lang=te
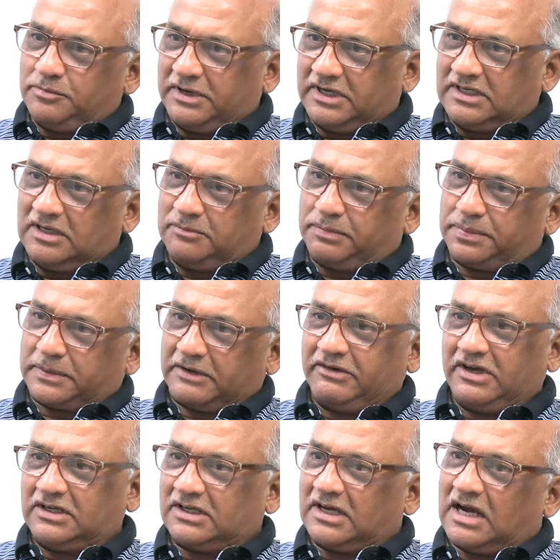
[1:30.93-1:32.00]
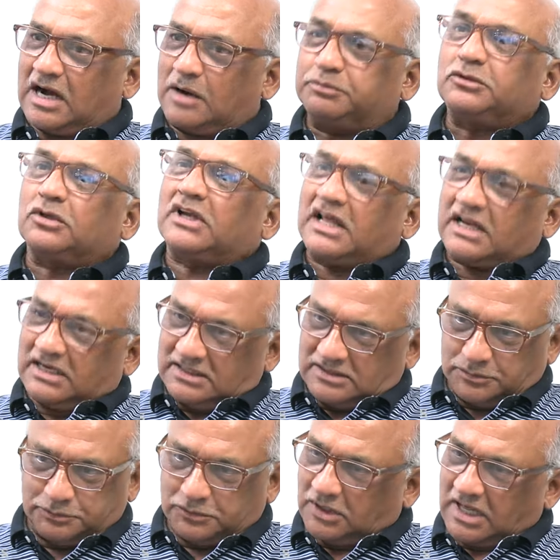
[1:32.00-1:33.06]
పెట్టి ప్రైవేట్గా ఆపుతున్నారని
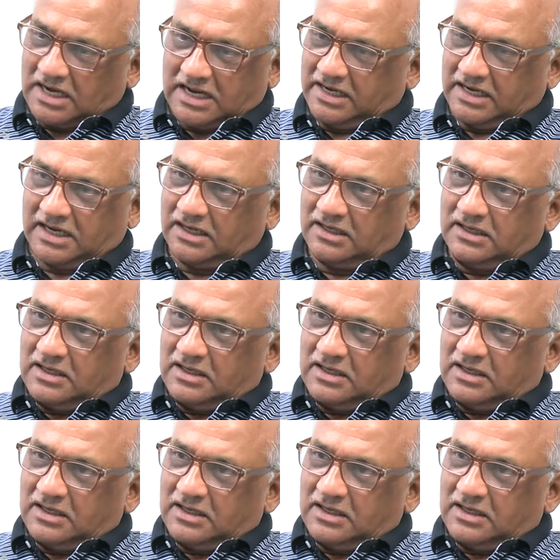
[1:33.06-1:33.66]
చెప్తున్నారు ఆయన